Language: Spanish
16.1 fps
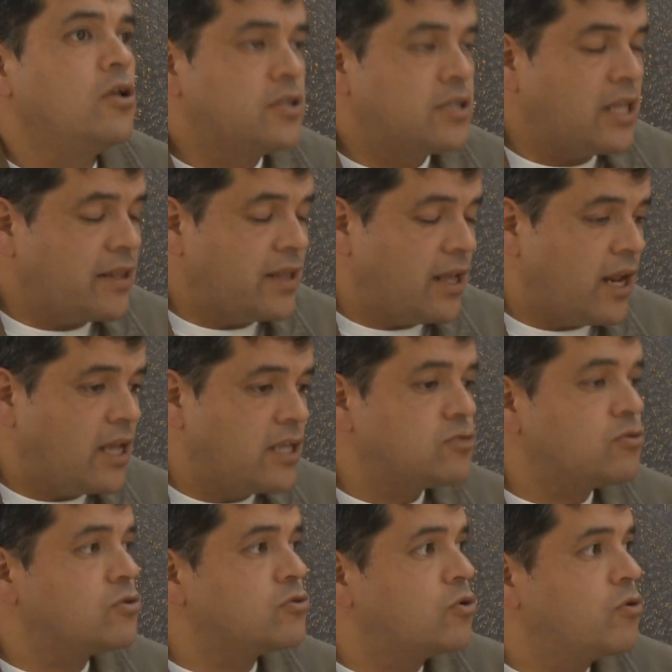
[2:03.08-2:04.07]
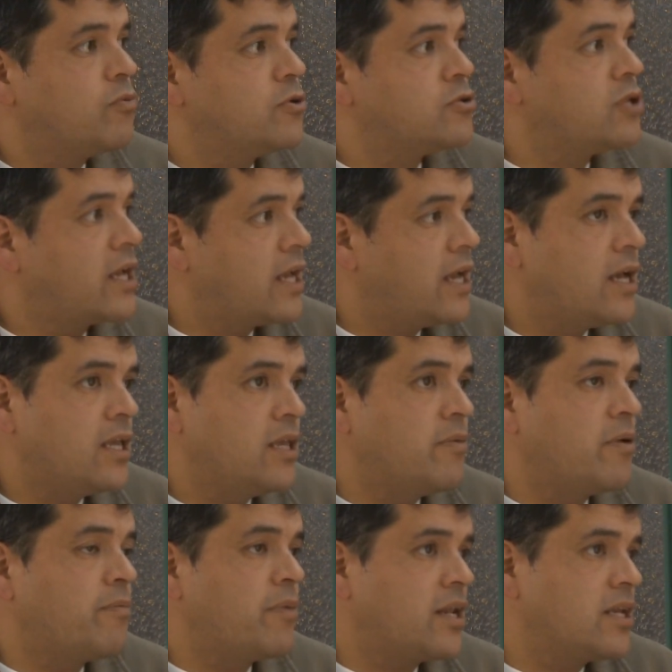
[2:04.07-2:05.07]
tener a estos grupos acá y me
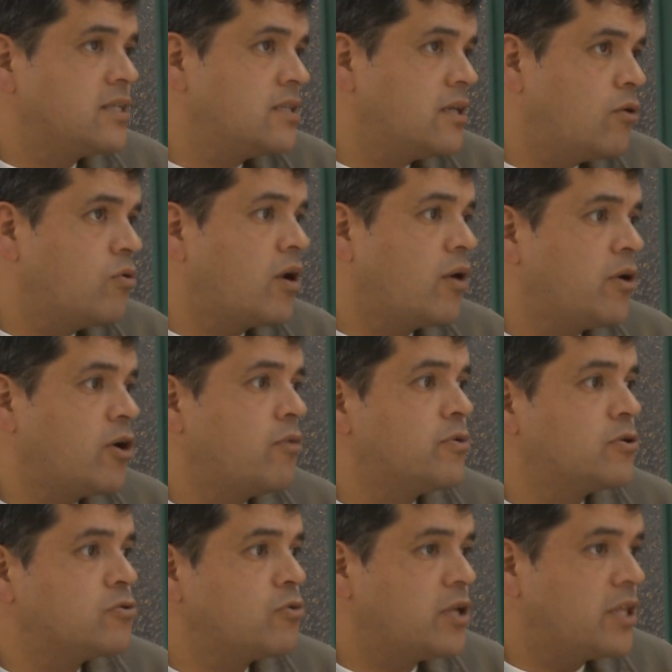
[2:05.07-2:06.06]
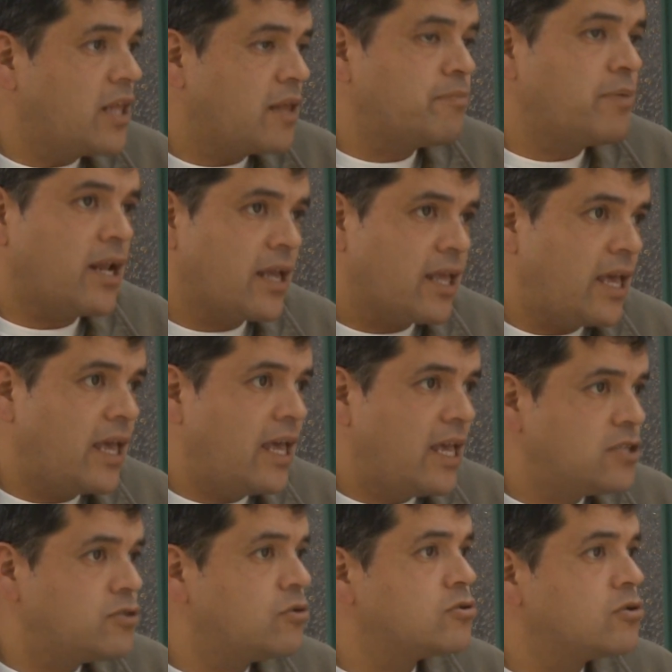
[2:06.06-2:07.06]
parece una buena oportunidad para que
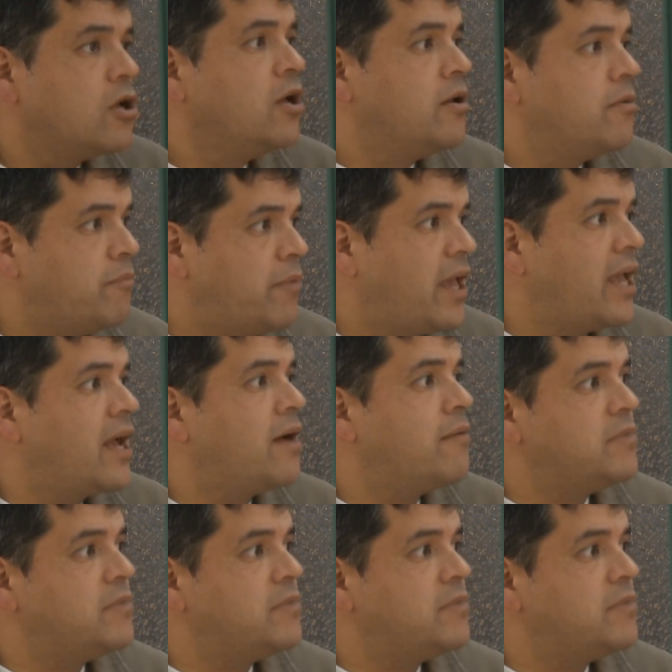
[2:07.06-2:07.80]
ellos vengan,